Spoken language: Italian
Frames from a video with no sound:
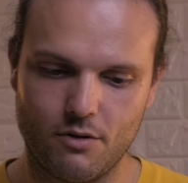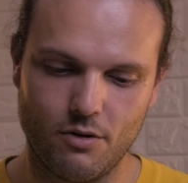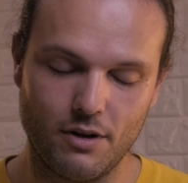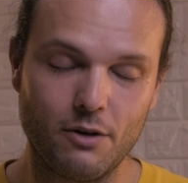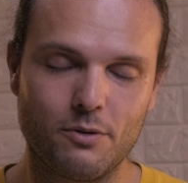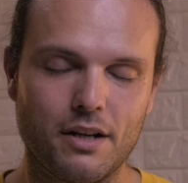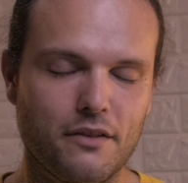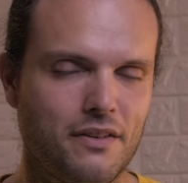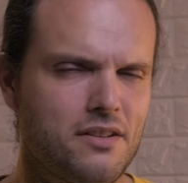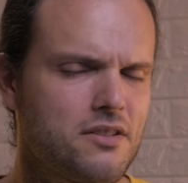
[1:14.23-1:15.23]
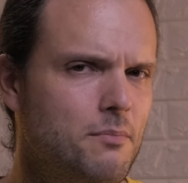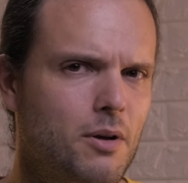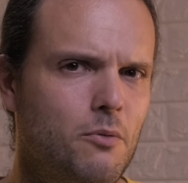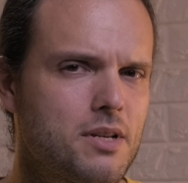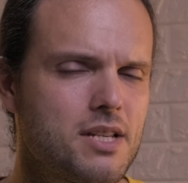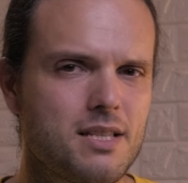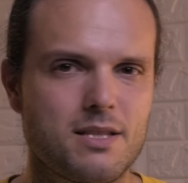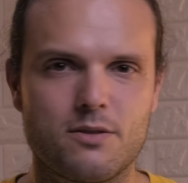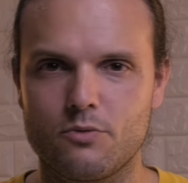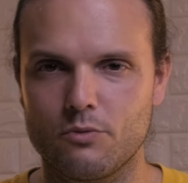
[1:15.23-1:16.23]
con alcuni riflessi sembra quasi
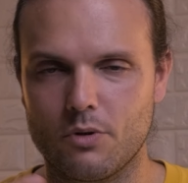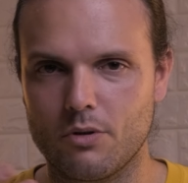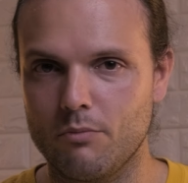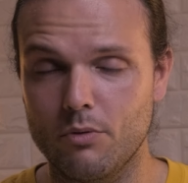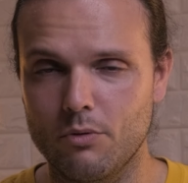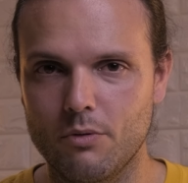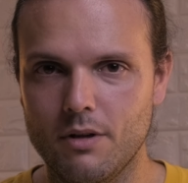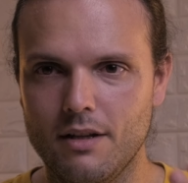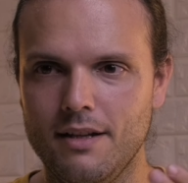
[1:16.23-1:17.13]
azzurro, blu,